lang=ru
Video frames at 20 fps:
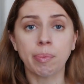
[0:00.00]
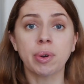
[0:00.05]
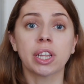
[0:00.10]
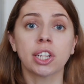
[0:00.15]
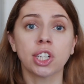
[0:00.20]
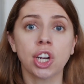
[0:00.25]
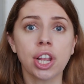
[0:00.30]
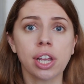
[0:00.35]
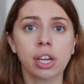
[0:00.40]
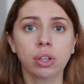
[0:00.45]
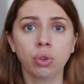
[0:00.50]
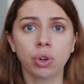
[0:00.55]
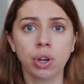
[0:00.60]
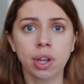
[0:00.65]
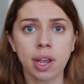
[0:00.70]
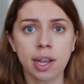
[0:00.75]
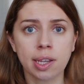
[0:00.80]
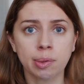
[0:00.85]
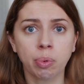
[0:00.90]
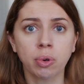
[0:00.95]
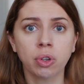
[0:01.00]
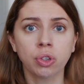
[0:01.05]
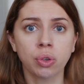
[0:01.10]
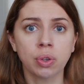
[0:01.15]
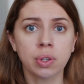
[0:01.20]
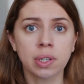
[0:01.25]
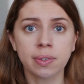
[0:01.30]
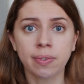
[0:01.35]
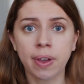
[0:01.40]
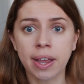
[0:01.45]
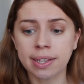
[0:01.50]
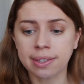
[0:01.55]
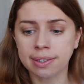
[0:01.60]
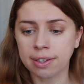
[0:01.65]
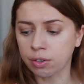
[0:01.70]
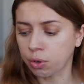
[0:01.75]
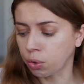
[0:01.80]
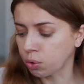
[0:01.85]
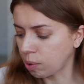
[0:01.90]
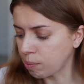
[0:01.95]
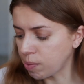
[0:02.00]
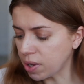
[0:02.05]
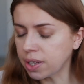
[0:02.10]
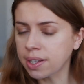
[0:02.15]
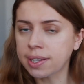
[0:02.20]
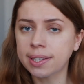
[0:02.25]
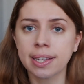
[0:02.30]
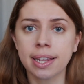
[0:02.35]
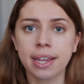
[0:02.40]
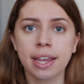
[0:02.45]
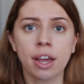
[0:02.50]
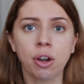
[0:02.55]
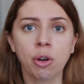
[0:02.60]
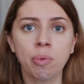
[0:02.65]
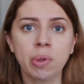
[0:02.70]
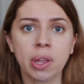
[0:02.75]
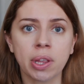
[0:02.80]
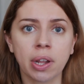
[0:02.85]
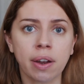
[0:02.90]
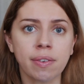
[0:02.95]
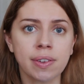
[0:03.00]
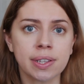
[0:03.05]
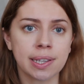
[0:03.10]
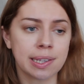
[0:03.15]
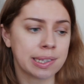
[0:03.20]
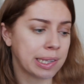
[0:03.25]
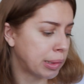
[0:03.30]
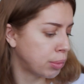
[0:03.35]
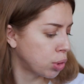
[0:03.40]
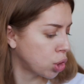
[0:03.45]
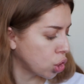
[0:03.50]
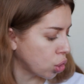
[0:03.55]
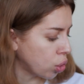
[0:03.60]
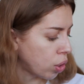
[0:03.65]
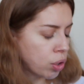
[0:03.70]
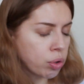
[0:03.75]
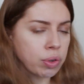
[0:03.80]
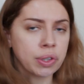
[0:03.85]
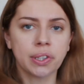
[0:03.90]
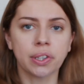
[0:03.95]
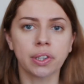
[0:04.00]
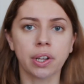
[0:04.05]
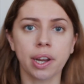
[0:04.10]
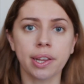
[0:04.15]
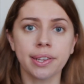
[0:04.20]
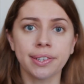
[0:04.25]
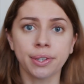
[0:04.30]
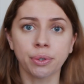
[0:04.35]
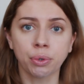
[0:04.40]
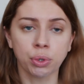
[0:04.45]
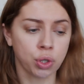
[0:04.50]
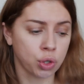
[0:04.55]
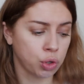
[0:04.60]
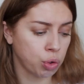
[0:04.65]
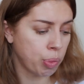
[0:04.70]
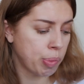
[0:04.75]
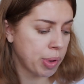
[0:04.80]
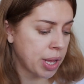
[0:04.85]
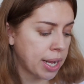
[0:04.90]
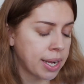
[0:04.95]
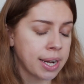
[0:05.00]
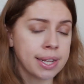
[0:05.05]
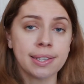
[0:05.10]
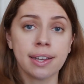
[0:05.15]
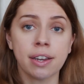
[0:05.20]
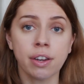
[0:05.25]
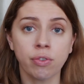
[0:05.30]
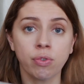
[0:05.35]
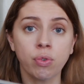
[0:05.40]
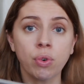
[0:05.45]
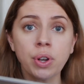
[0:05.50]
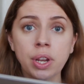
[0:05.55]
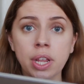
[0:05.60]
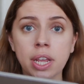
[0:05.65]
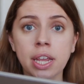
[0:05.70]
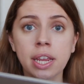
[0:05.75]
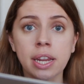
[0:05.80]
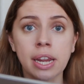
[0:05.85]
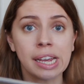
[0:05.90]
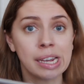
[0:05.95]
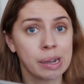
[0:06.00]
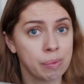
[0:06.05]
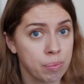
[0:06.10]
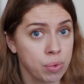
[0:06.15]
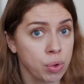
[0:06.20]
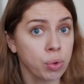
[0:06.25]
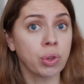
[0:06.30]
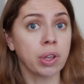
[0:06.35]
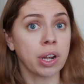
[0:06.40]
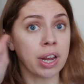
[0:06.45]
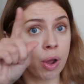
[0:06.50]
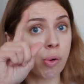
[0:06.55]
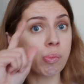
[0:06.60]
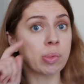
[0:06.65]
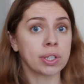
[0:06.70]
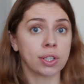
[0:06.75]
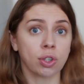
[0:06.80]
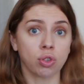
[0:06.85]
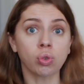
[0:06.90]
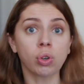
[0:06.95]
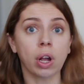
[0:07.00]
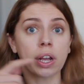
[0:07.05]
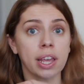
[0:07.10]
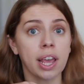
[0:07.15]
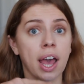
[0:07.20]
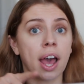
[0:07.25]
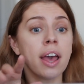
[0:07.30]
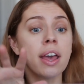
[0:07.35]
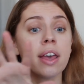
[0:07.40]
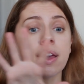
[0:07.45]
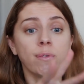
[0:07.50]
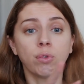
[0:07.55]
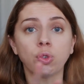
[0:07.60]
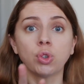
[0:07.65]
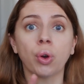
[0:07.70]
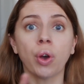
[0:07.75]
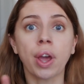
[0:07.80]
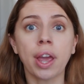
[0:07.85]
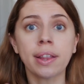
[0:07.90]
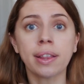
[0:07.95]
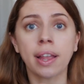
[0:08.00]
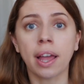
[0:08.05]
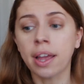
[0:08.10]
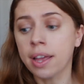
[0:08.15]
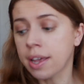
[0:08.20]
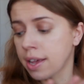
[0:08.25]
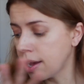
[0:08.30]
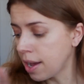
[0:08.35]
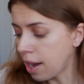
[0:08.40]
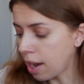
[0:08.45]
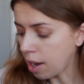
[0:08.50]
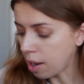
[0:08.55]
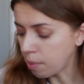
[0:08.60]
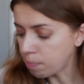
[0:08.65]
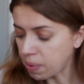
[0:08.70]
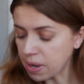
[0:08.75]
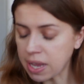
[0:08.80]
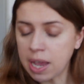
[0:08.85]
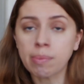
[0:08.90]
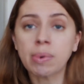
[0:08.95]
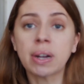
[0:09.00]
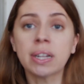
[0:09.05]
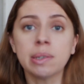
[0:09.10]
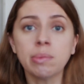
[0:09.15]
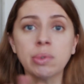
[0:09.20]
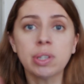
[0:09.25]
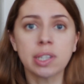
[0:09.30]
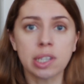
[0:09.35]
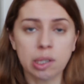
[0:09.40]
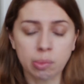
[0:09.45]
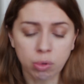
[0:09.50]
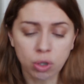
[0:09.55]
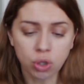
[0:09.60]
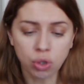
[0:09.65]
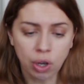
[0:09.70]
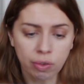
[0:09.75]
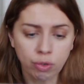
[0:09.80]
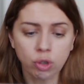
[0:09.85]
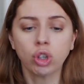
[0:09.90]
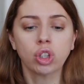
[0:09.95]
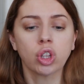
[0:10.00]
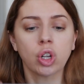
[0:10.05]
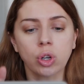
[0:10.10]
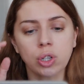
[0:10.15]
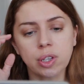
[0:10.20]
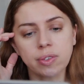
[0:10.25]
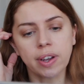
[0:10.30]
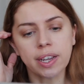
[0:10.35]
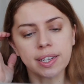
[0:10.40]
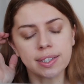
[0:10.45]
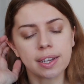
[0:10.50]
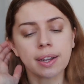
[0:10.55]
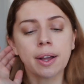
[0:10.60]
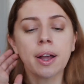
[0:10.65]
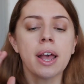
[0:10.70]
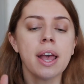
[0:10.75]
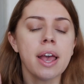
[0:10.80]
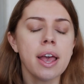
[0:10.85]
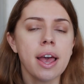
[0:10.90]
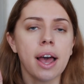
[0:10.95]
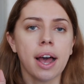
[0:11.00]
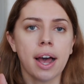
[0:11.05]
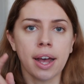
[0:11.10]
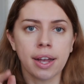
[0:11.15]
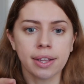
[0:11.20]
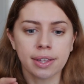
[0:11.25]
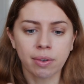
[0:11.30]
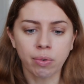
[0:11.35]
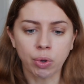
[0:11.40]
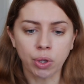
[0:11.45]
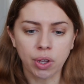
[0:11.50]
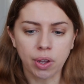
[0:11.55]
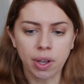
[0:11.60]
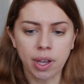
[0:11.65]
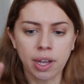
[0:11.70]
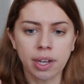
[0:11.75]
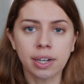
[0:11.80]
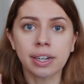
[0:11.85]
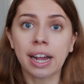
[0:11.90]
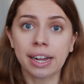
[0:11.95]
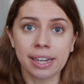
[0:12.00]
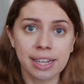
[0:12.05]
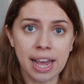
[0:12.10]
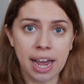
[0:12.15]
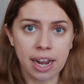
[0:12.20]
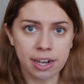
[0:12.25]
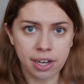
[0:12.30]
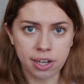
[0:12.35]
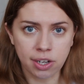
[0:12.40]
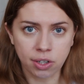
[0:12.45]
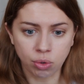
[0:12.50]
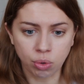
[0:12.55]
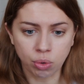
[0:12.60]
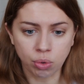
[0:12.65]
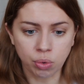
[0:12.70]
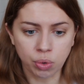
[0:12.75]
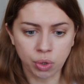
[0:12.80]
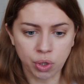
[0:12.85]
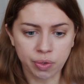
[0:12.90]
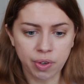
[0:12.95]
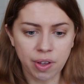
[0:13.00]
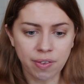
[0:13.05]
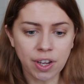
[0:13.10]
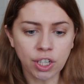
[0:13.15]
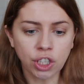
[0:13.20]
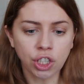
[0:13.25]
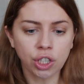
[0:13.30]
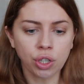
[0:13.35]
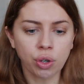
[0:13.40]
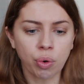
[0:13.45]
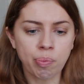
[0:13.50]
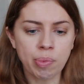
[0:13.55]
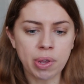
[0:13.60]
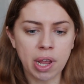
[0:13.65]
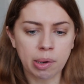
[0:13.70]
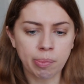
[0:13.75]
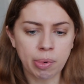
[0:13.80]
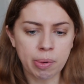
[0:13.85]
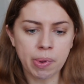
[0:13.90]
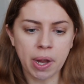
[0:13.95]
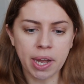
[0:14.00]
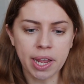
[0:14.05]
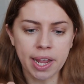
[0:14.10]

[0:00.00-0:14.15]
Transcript: приложение, которое я использую, называется Notability, и оно мне нравится тем, что оно синхронизируется у меня на телефон и на компьютер. Я вам расскажу, как я все это э, по необходимости использую на всех трех девайсах. А, так вот, э, как я организую свои вещи, у меня, например,